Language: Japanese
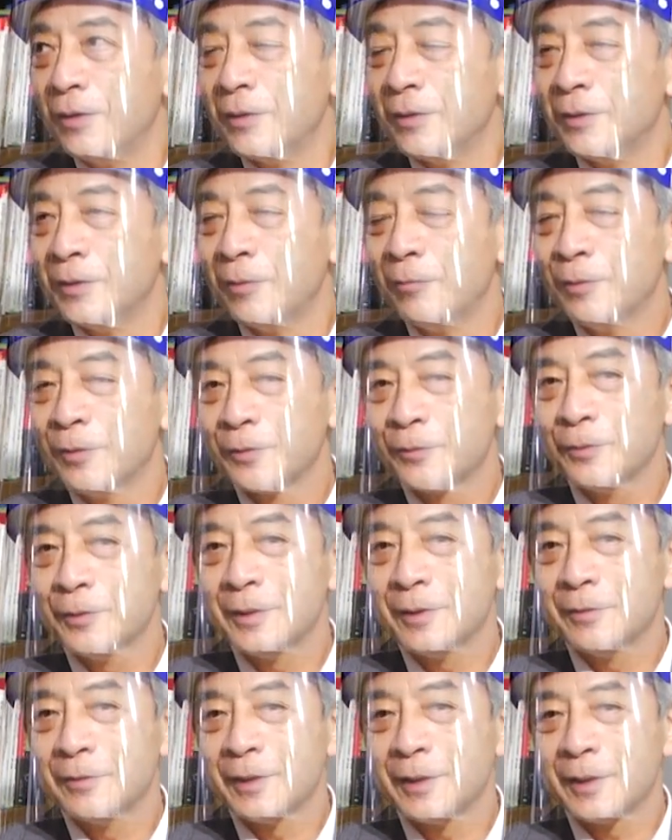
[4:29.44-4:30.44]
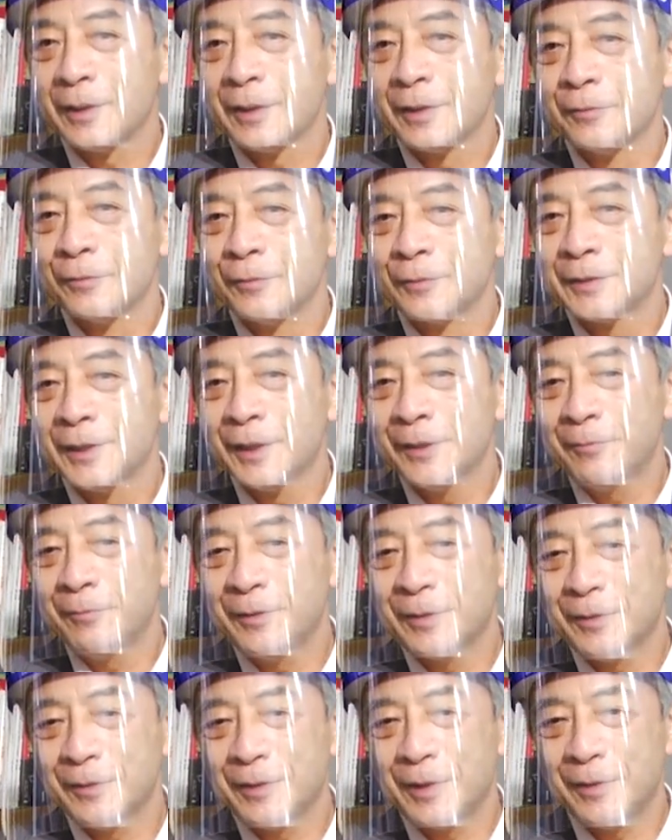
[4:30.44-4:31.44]
でもうとにかくだからお茶の
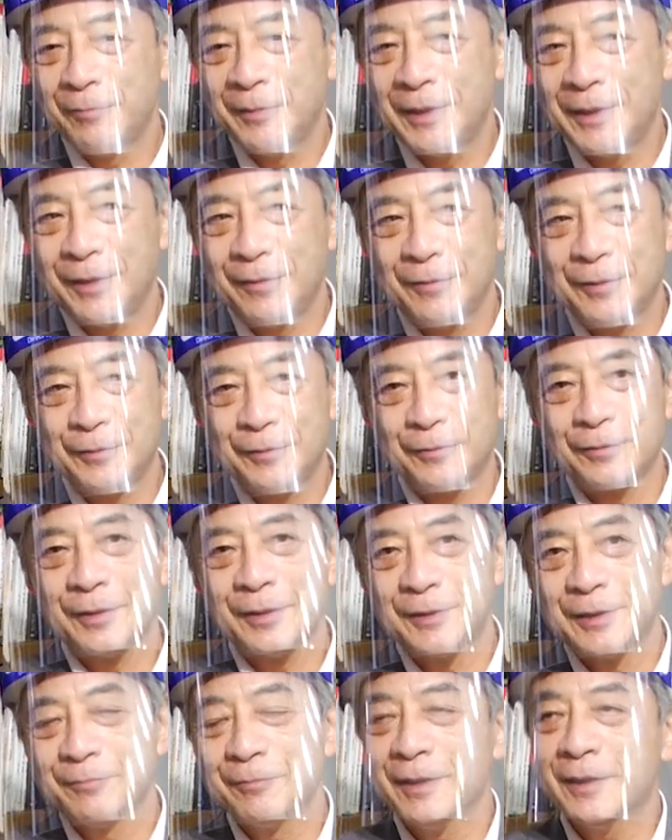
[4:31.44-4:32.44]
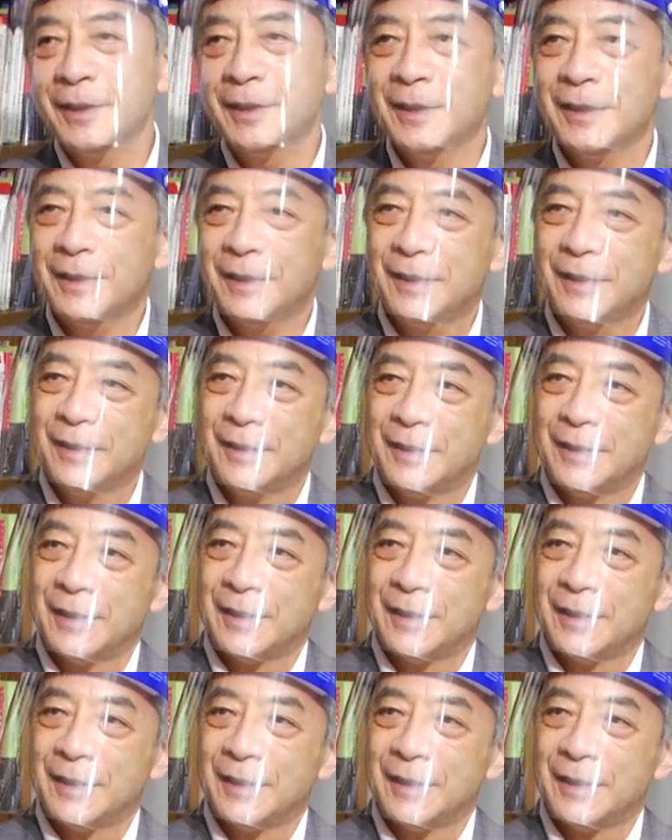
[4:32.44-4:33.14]
間で見てる人たちまでが、